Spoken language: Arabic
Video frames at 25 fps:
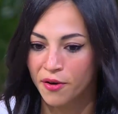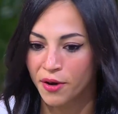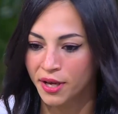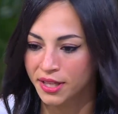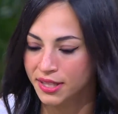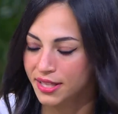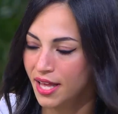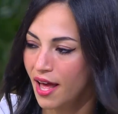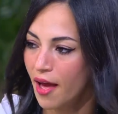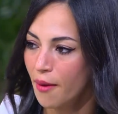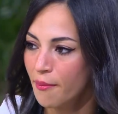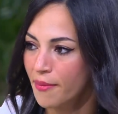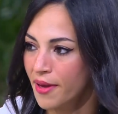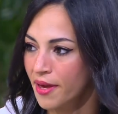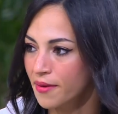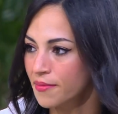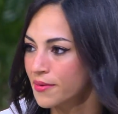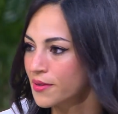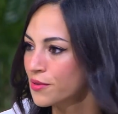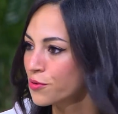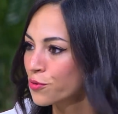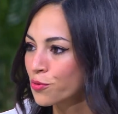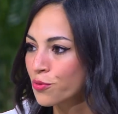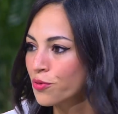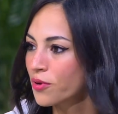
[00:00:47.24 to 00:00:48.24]
وعندها
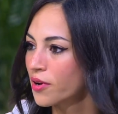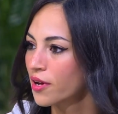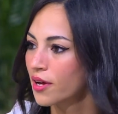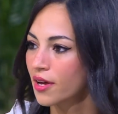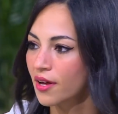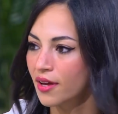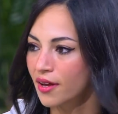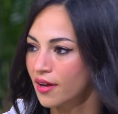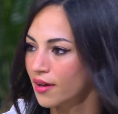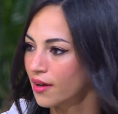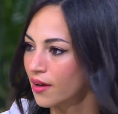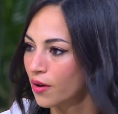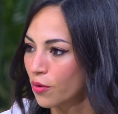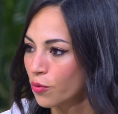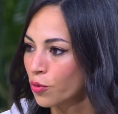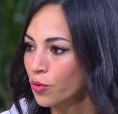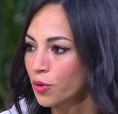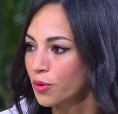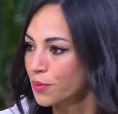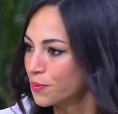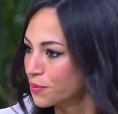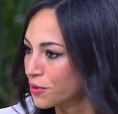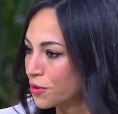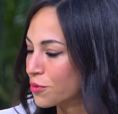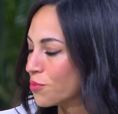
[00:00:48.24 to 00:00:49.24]
بيبي و...
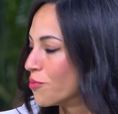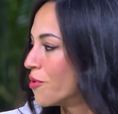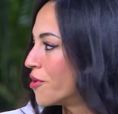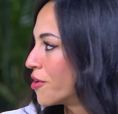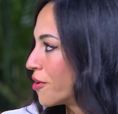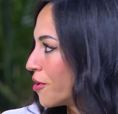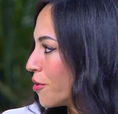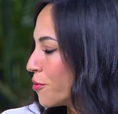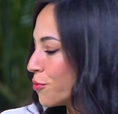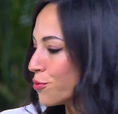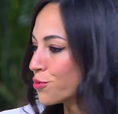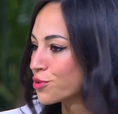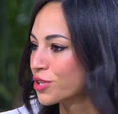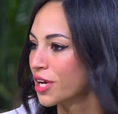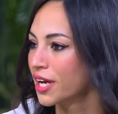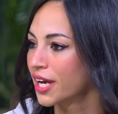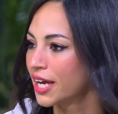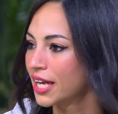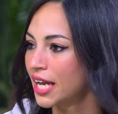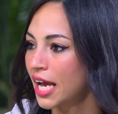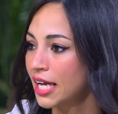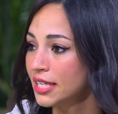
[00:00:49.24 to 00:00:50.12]
وبتتمرن وشغاله